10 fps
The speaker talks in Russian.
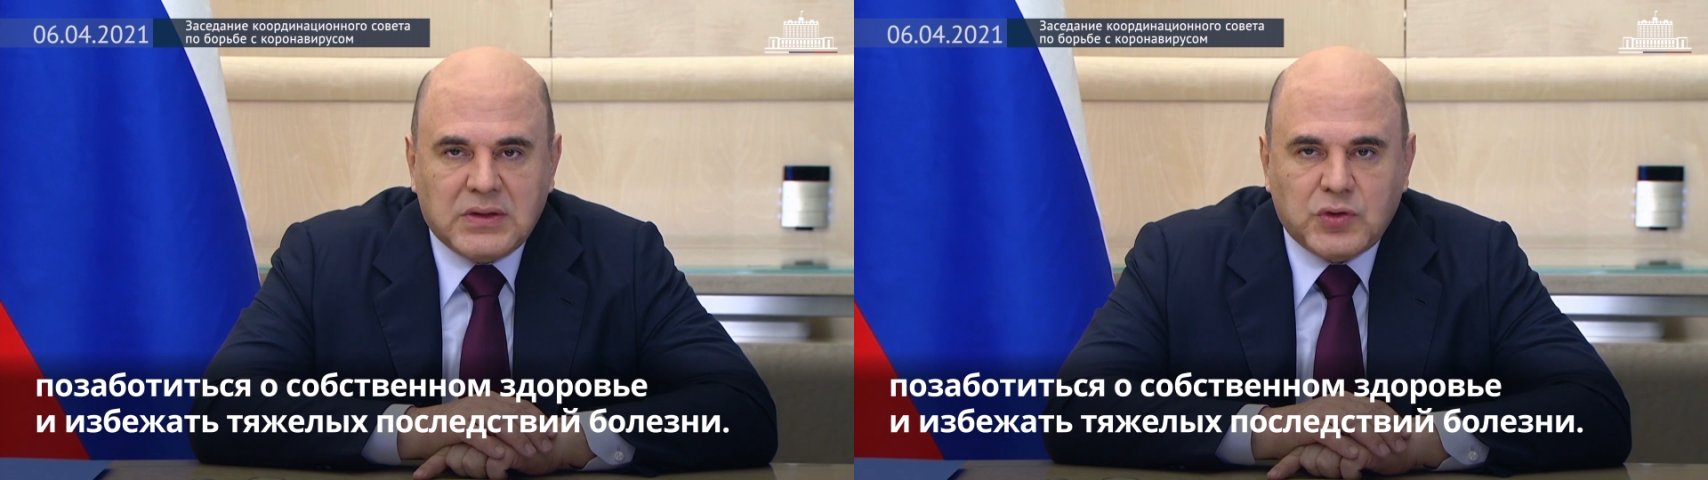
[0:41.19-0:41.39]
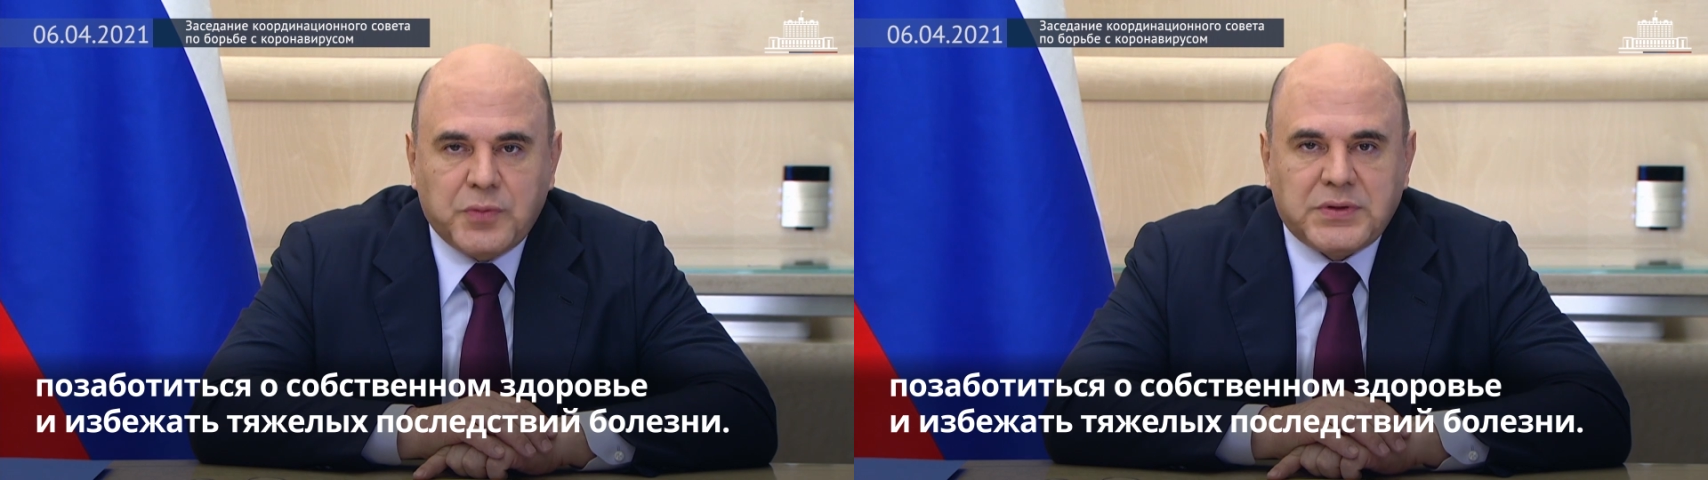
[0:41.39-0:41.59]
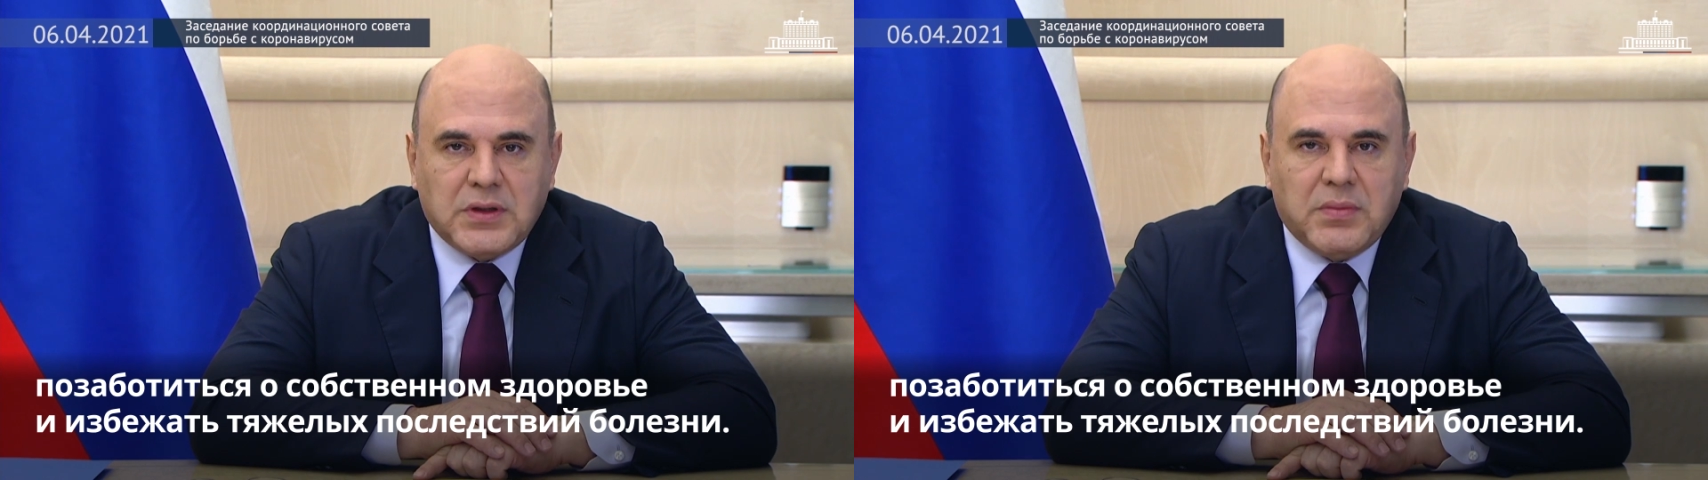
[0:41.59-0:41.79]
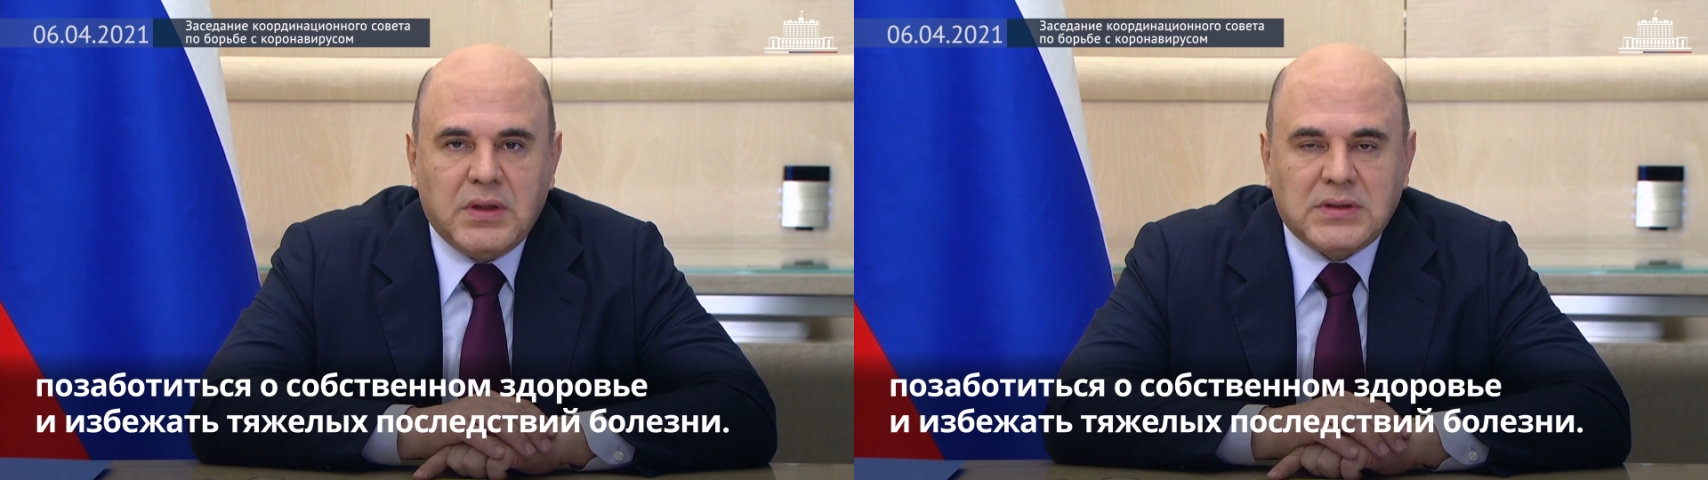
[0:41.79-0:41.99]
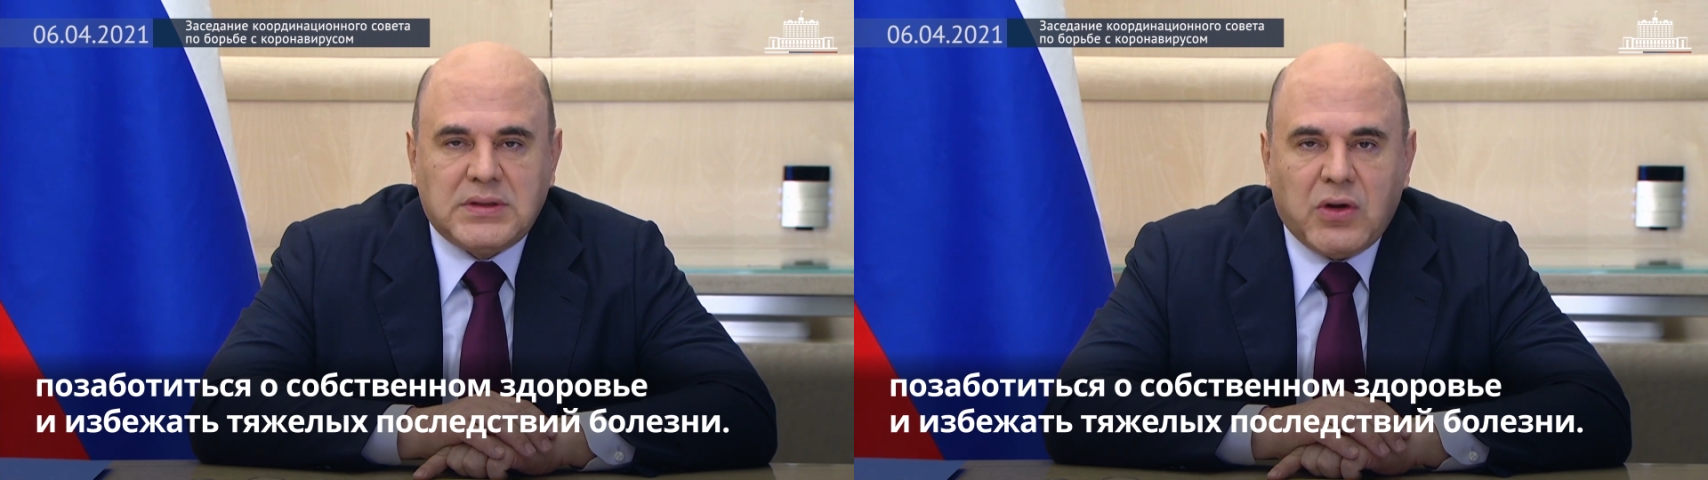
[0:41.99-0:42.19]
о собственном
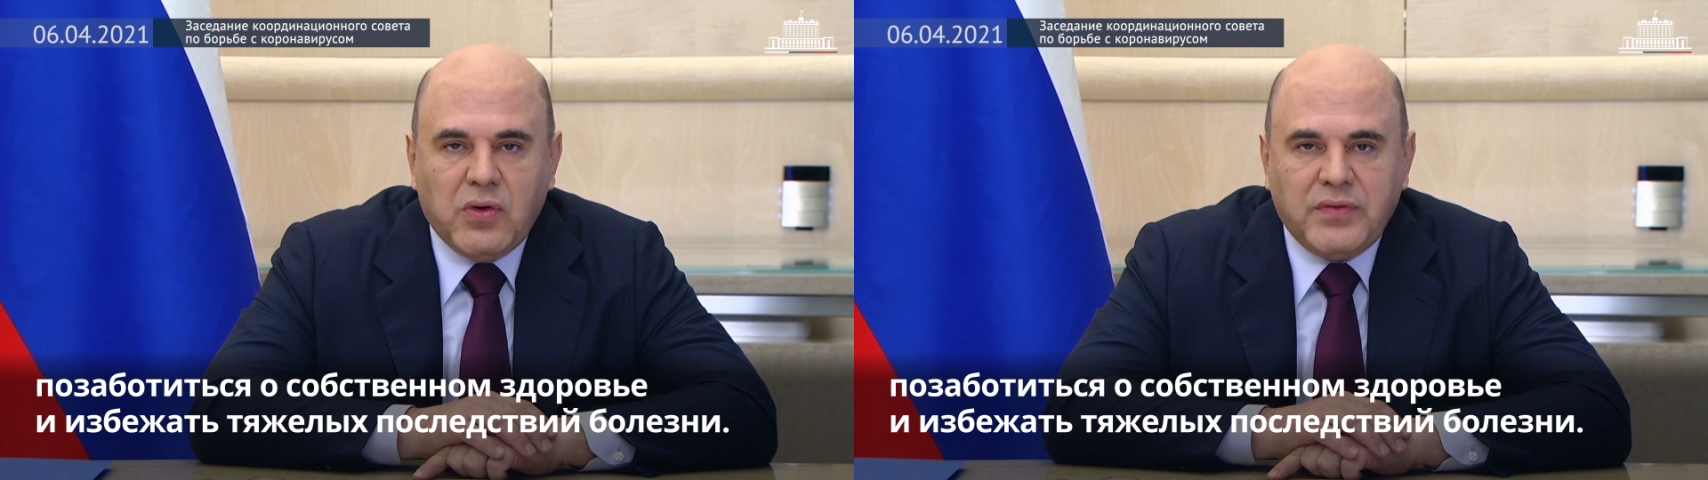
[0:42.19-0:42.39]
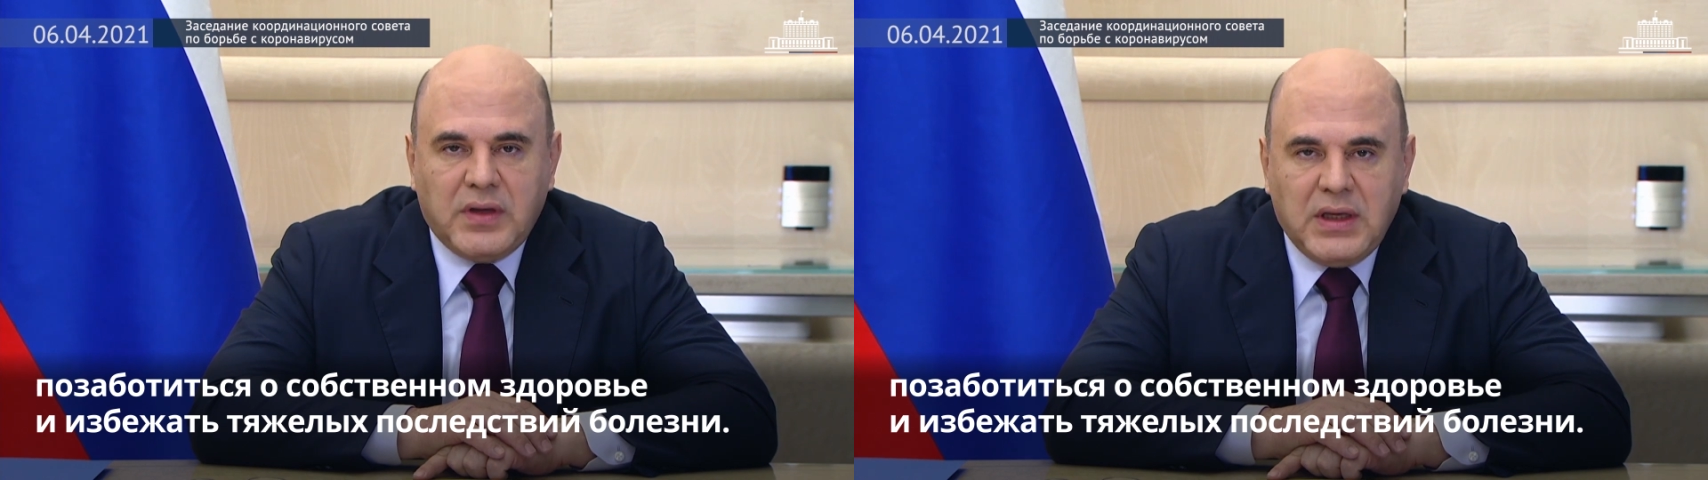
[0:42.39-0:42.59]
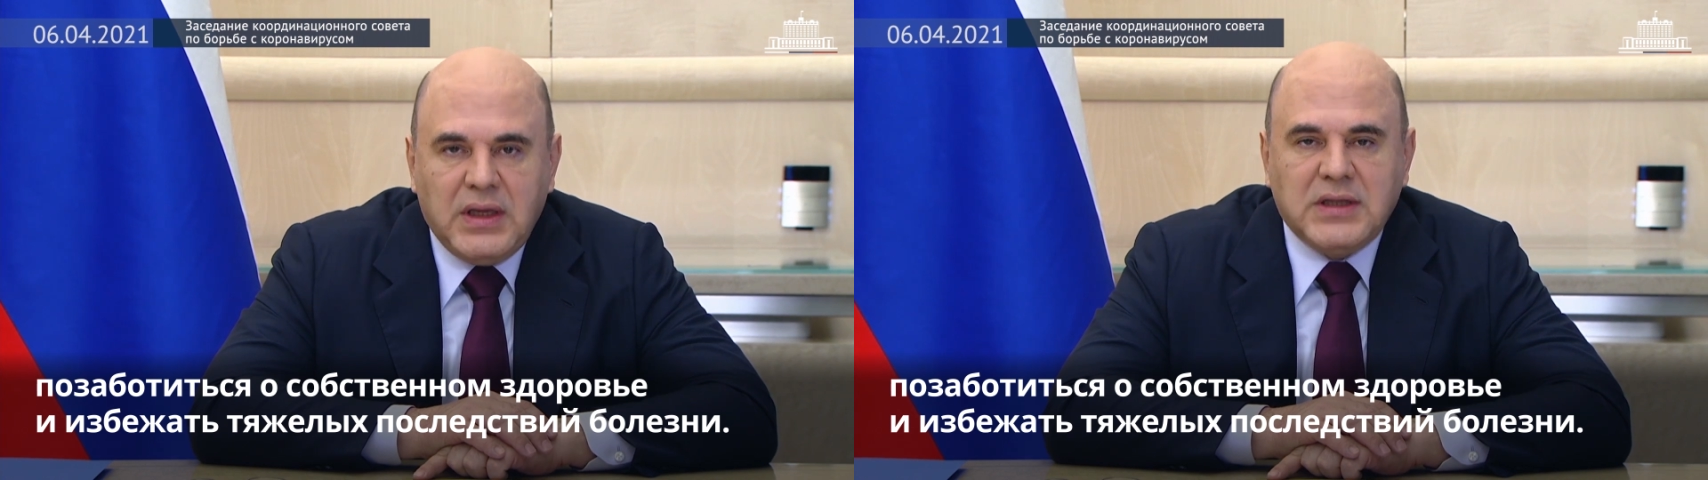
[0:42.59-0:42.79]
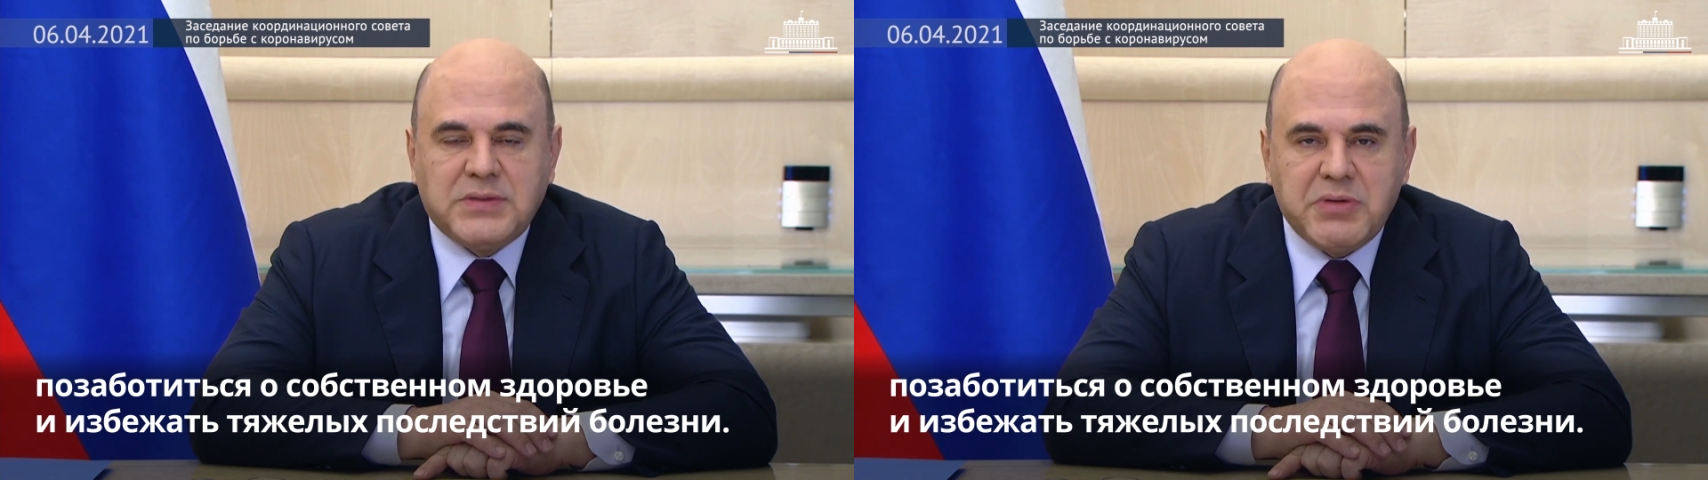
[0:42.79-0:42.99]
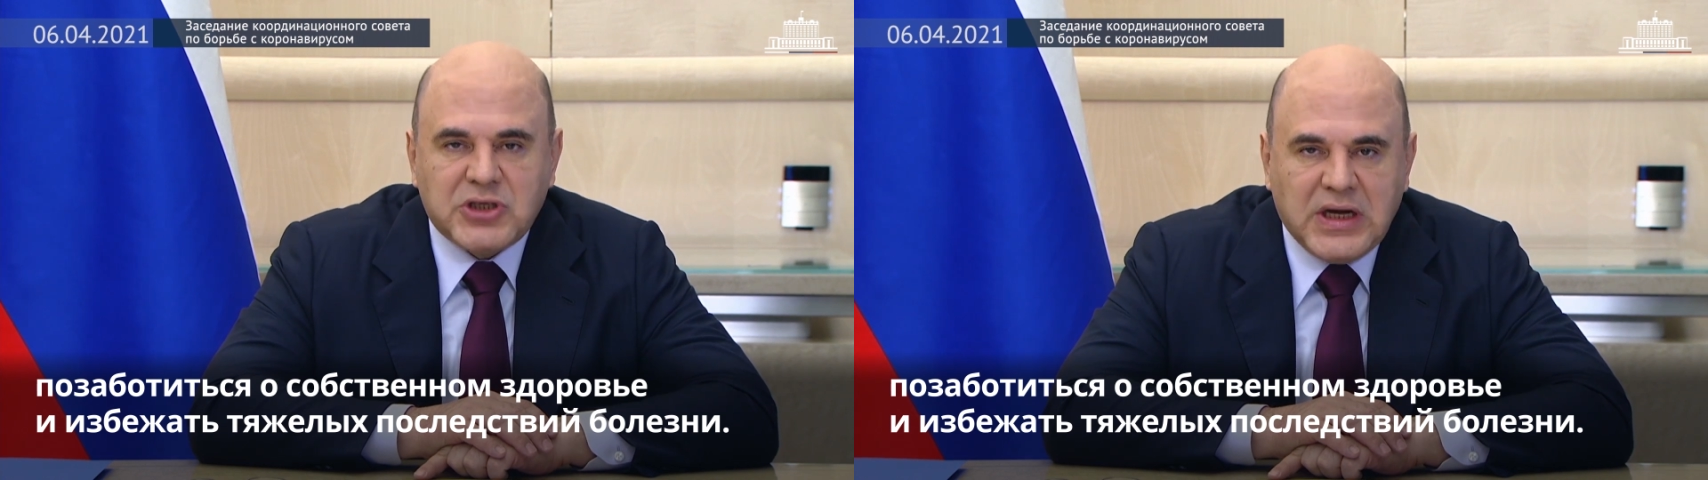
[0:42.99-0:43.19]
здоровье и
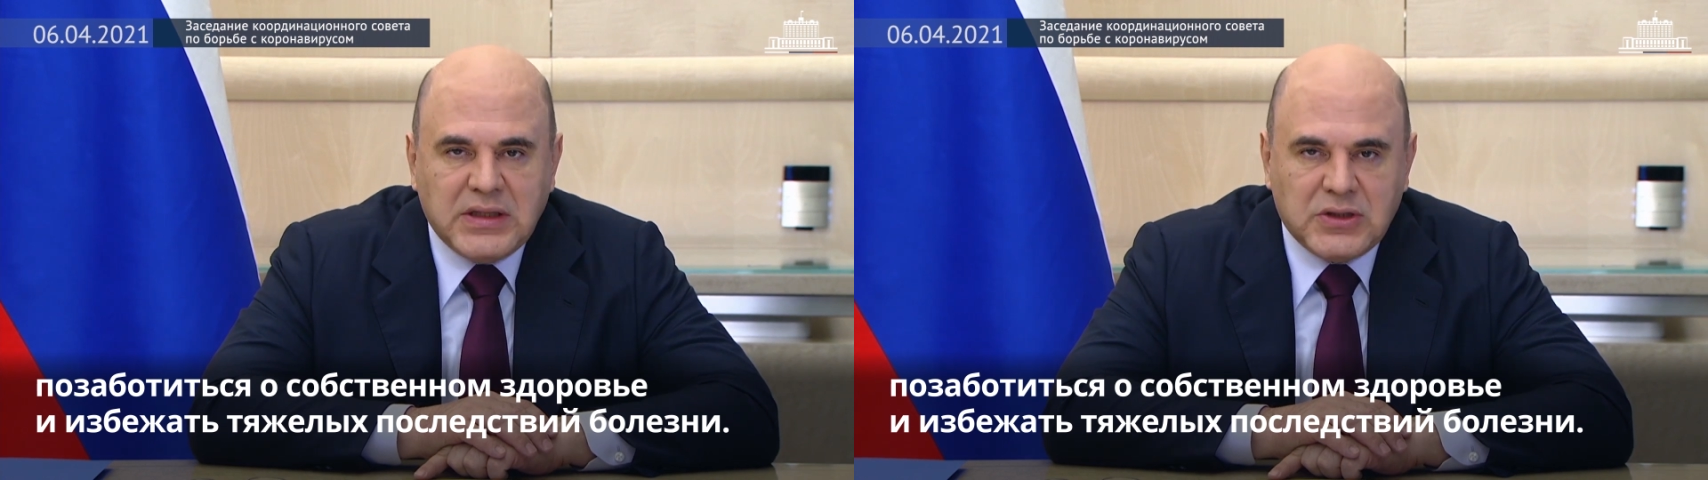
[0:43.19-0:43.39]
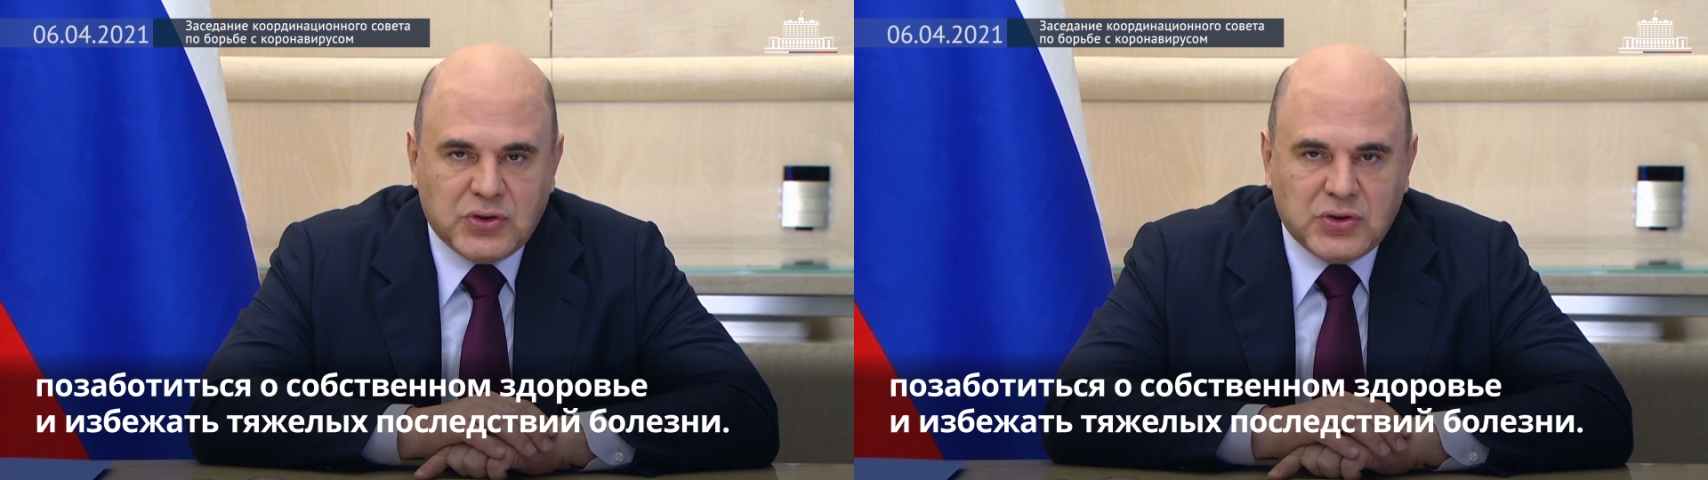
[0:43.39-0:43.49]
избежать